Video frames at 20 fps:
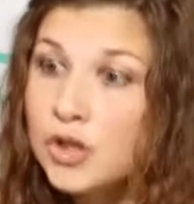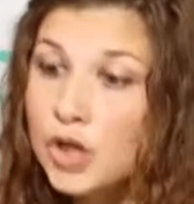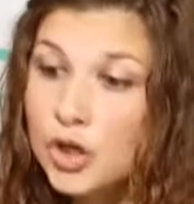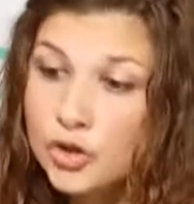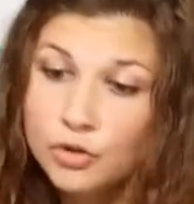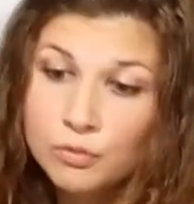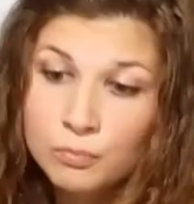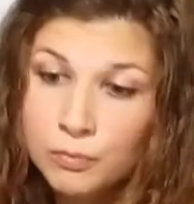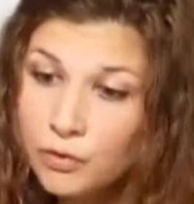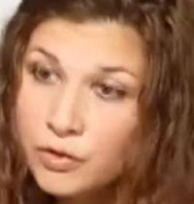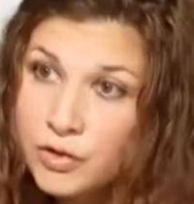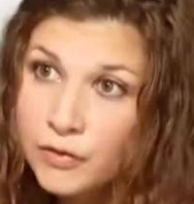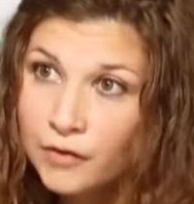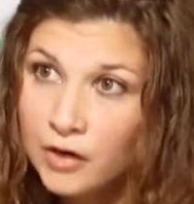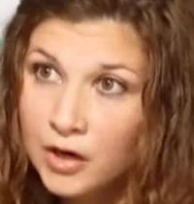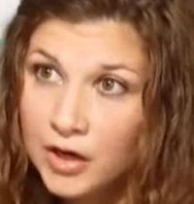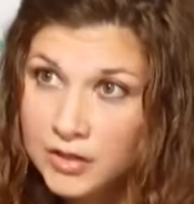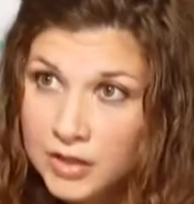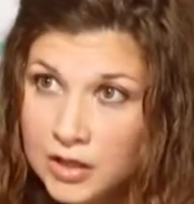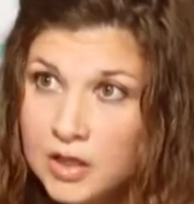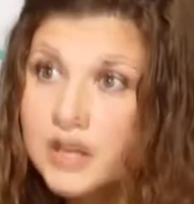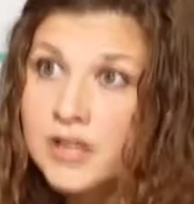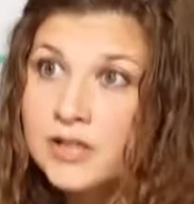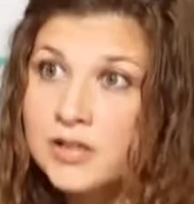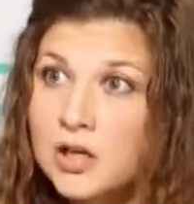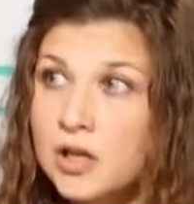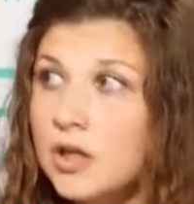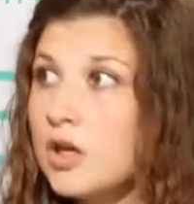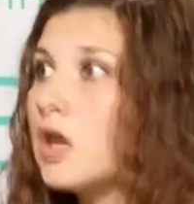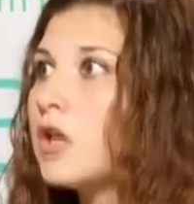да, чтобы люди выходили,
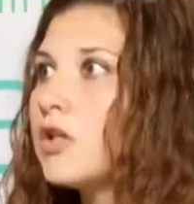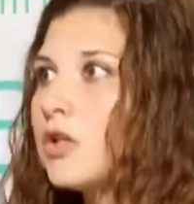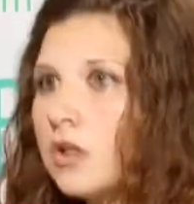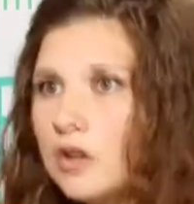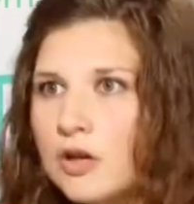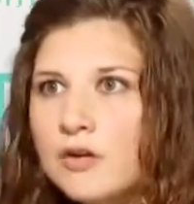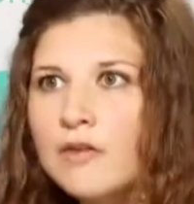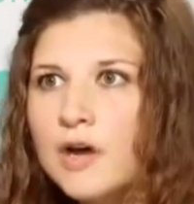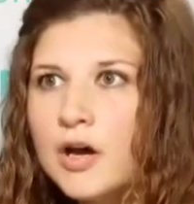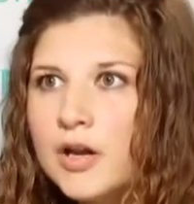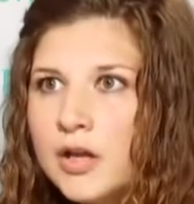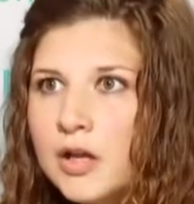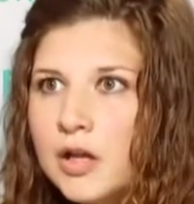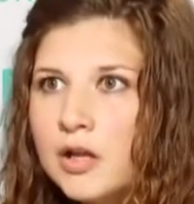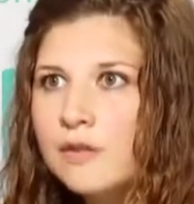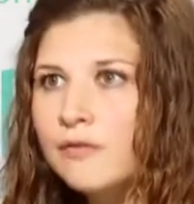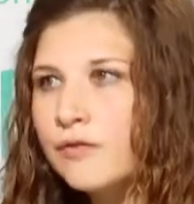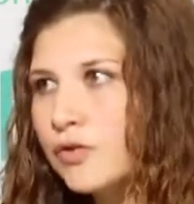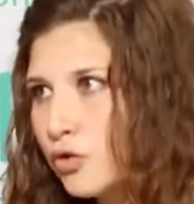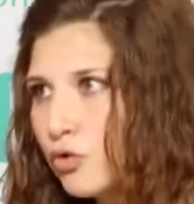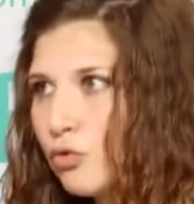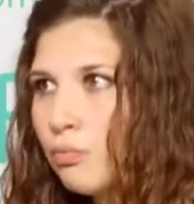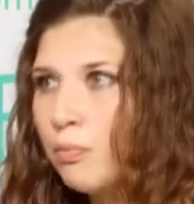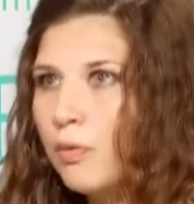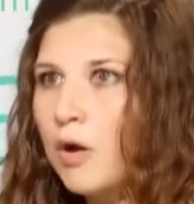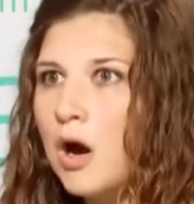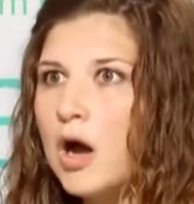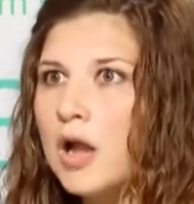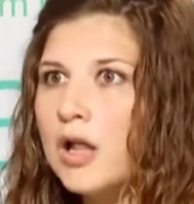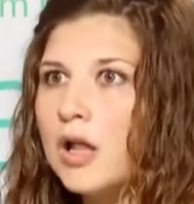если они хотят, говорили,
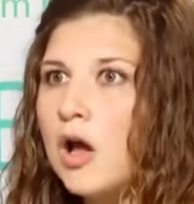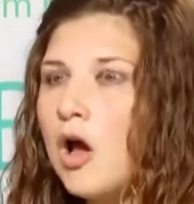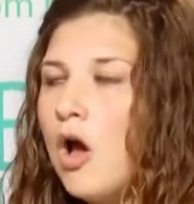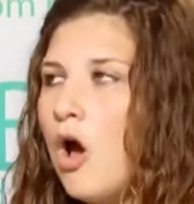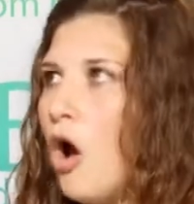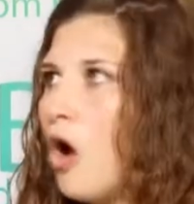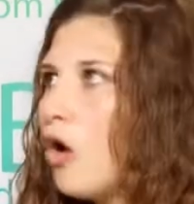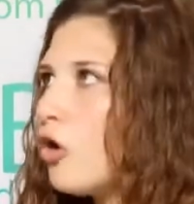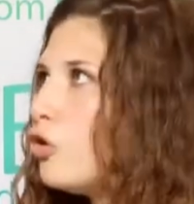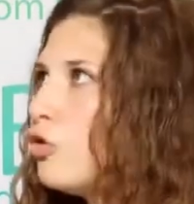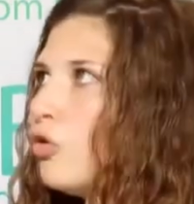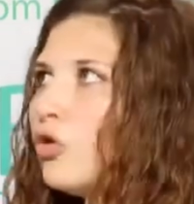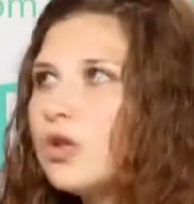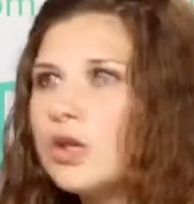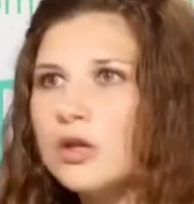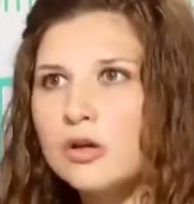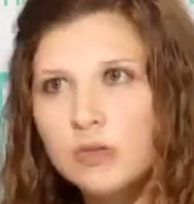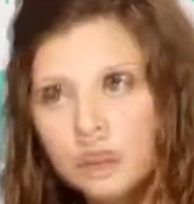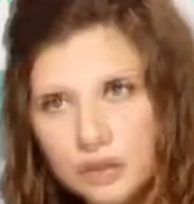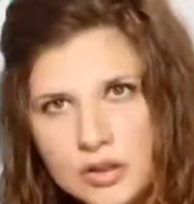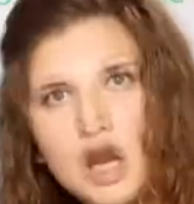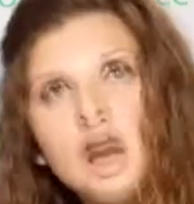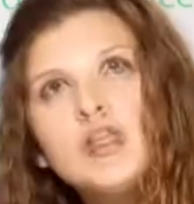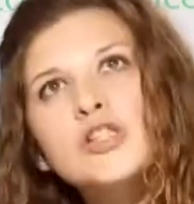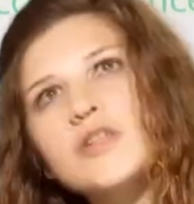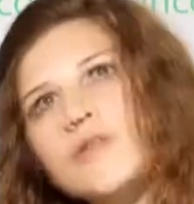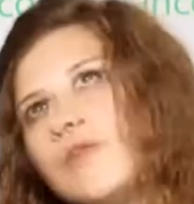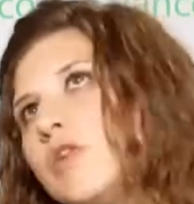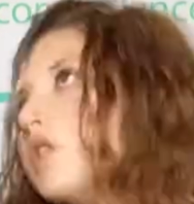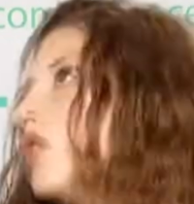выступали. Кто-то, да,
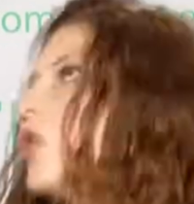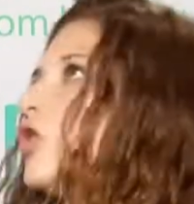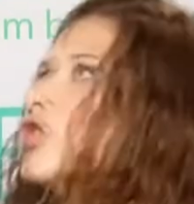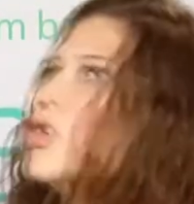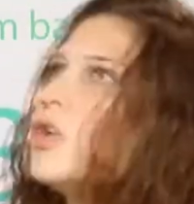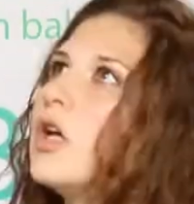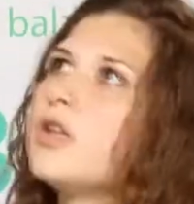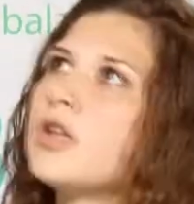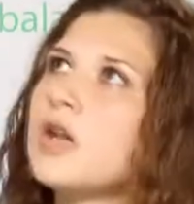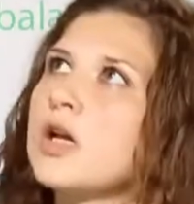действительно начинает